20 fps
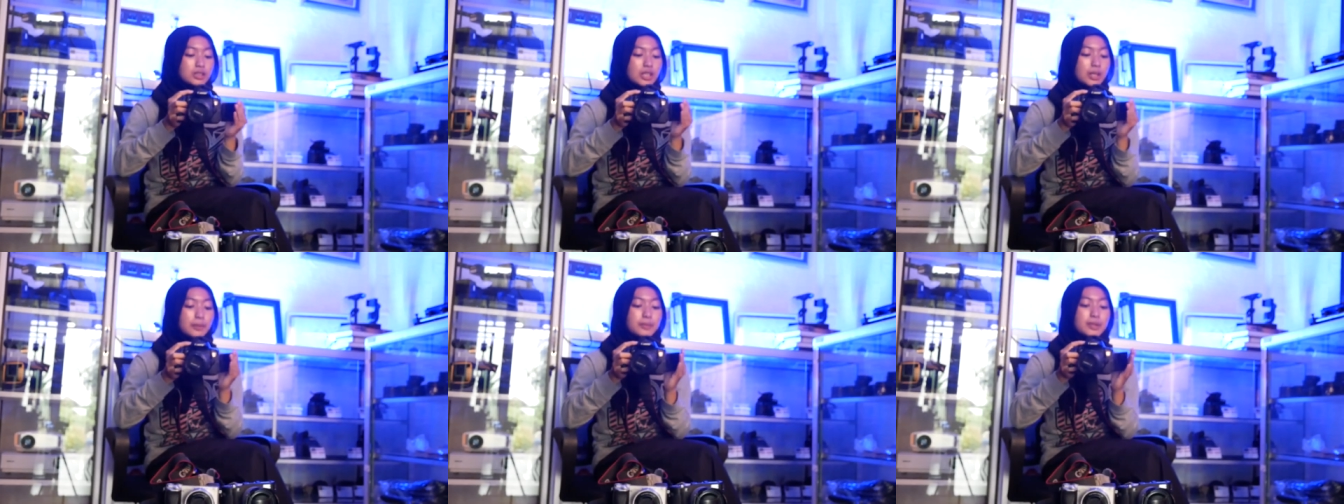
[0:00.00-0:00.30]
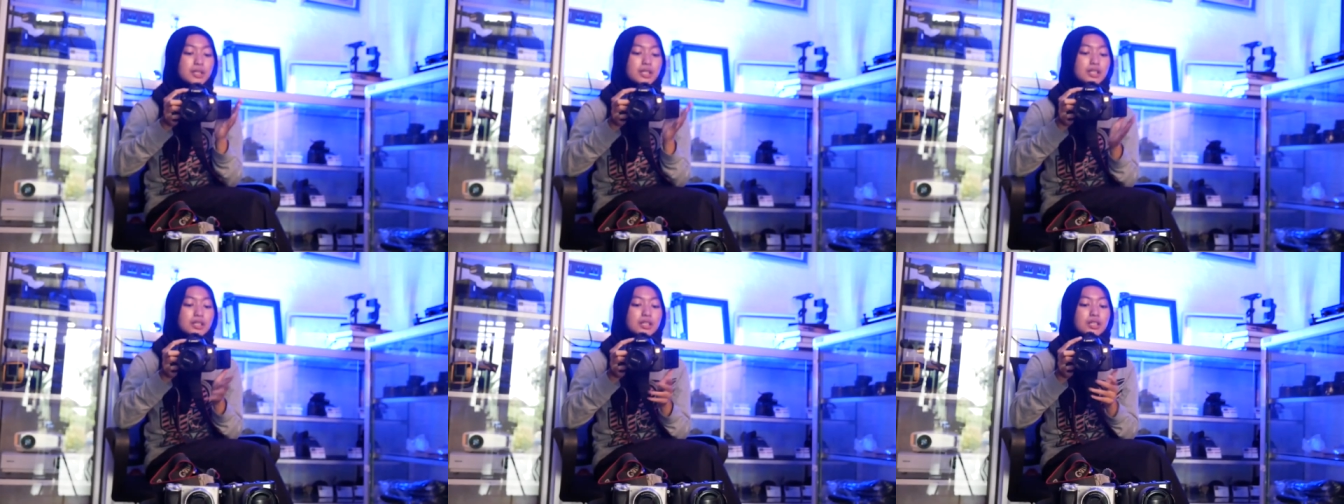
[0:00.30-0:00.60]

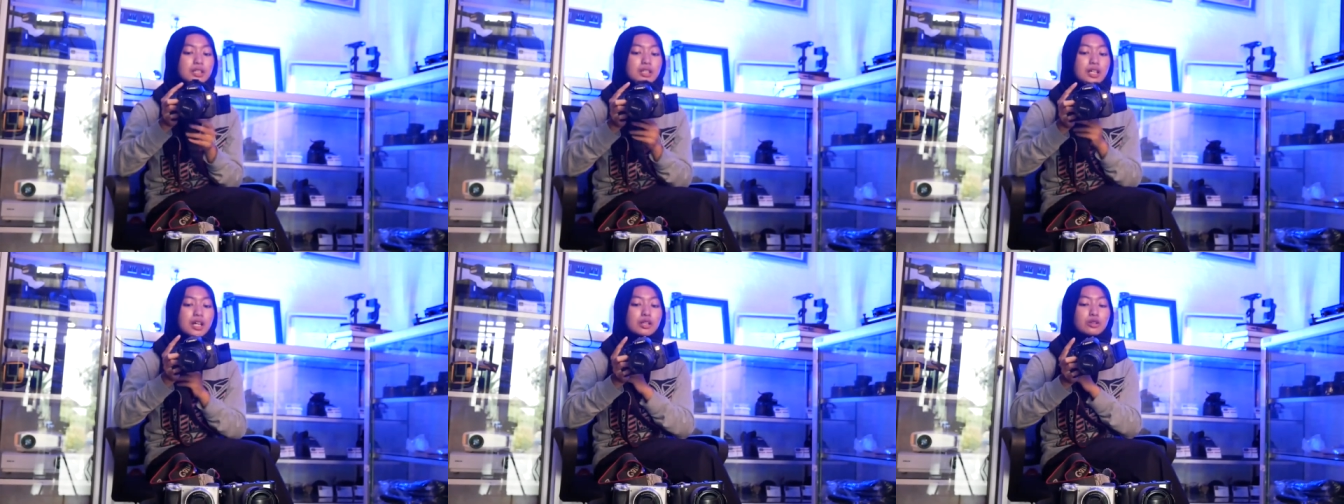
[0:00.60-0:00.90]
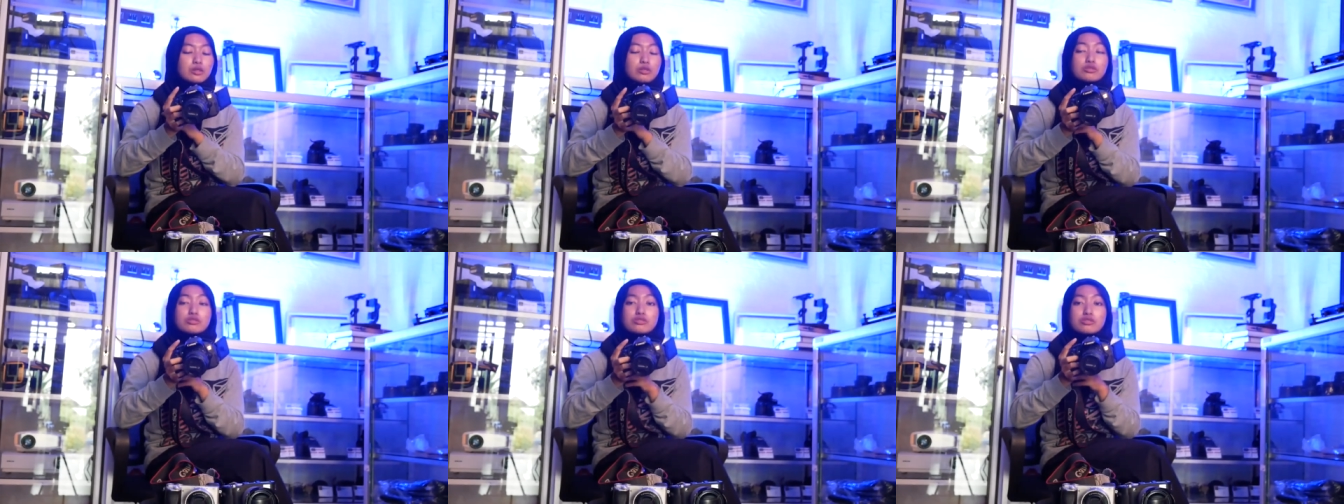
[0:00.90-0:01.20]
tapi
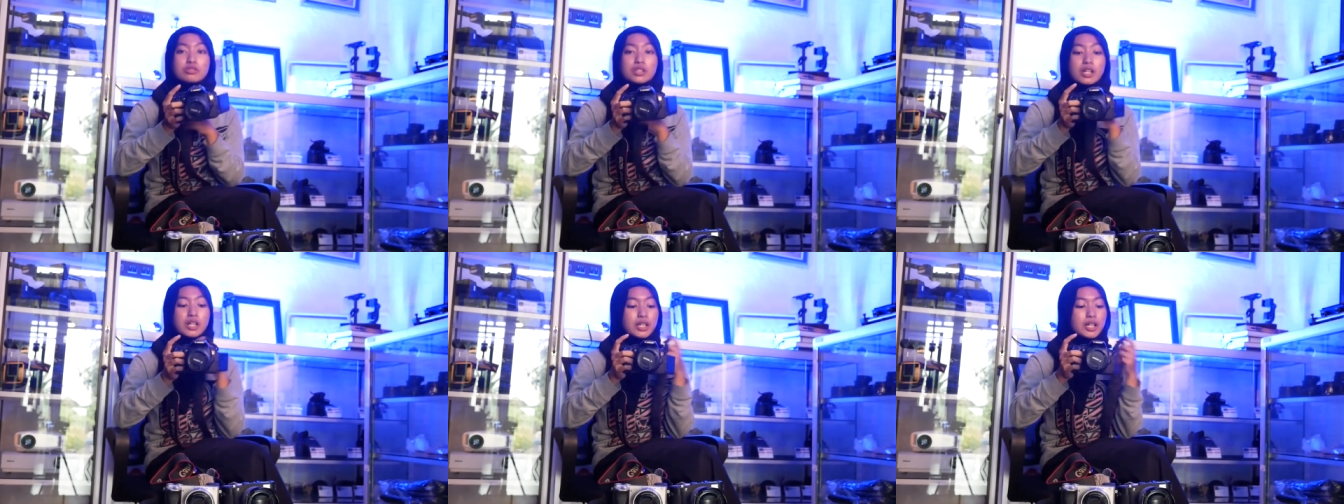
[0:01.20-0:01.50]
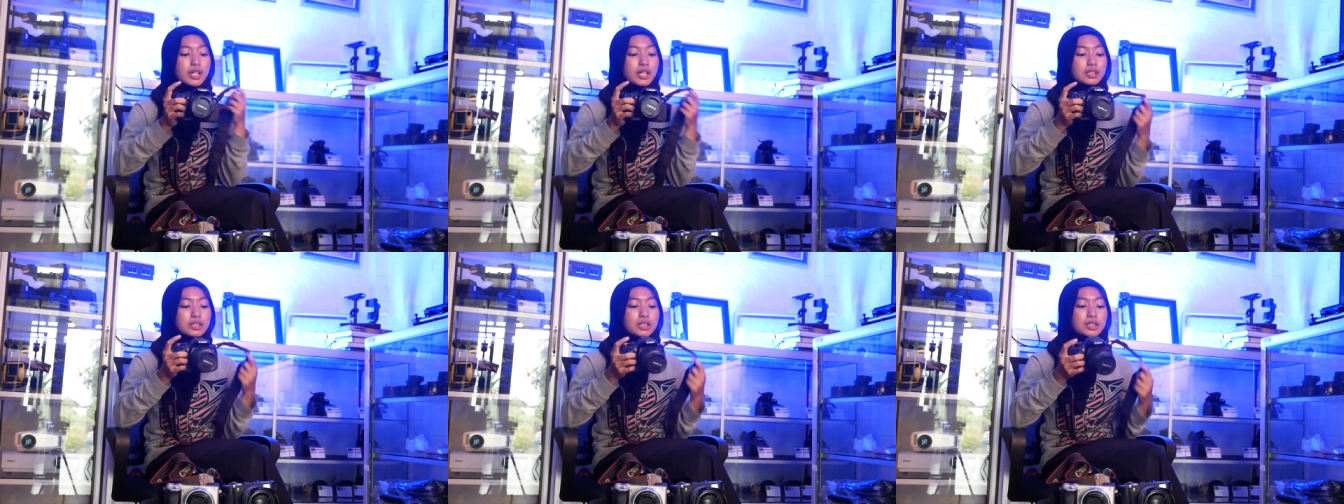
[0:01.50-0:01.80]
tergantung juga
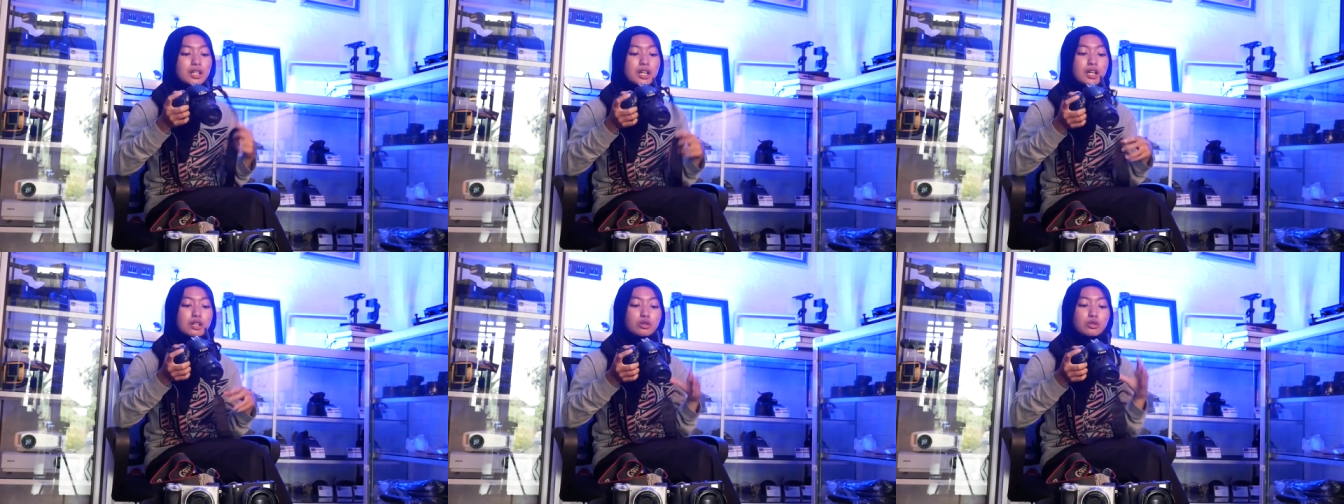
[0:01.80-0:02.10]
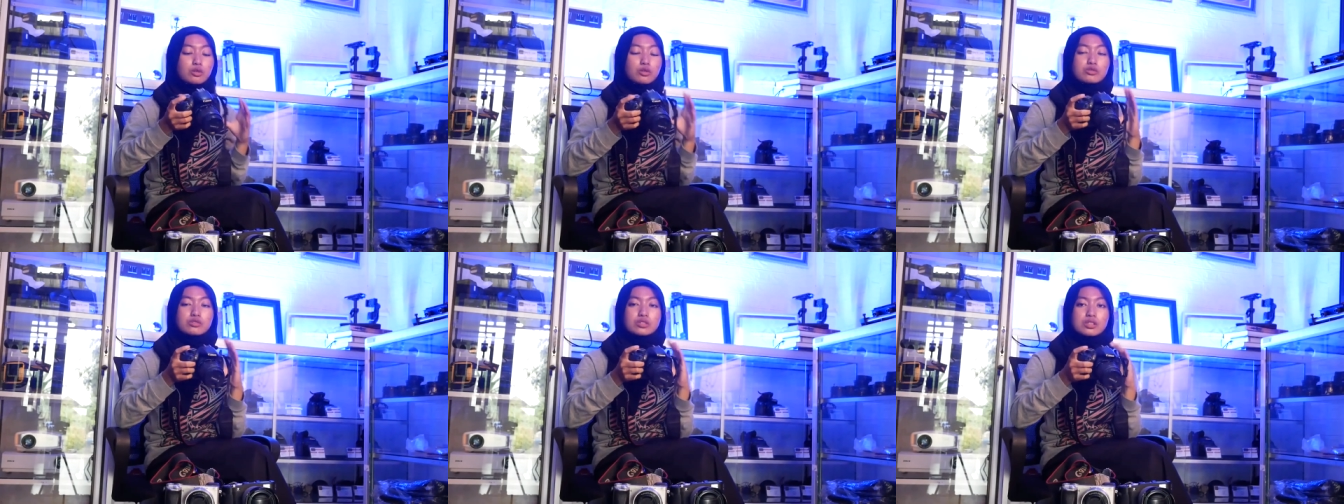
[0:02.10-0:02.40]
ya,
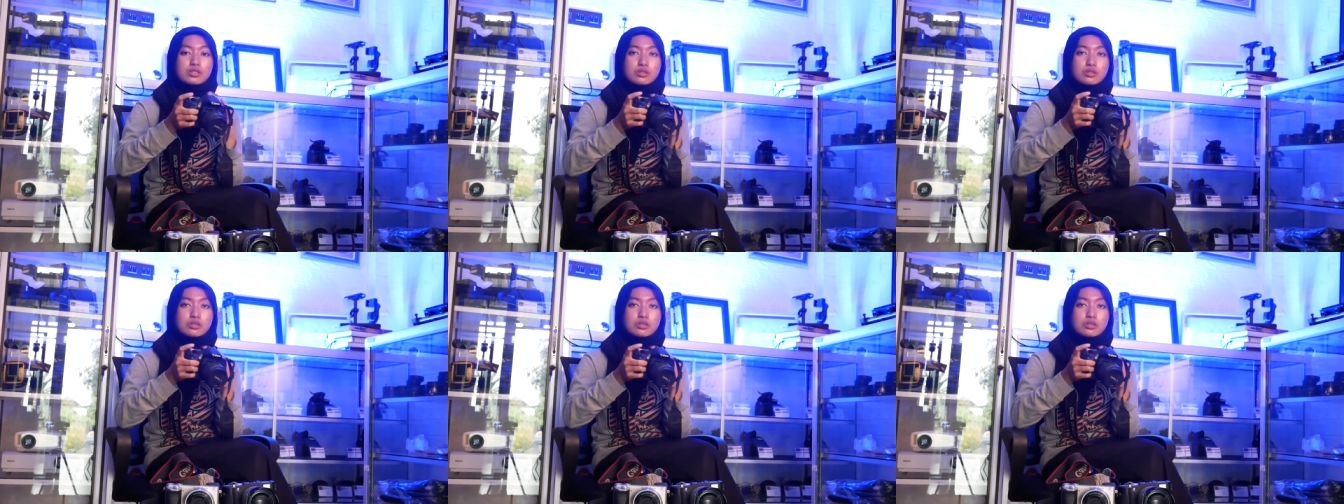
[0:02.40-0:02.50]
tergantung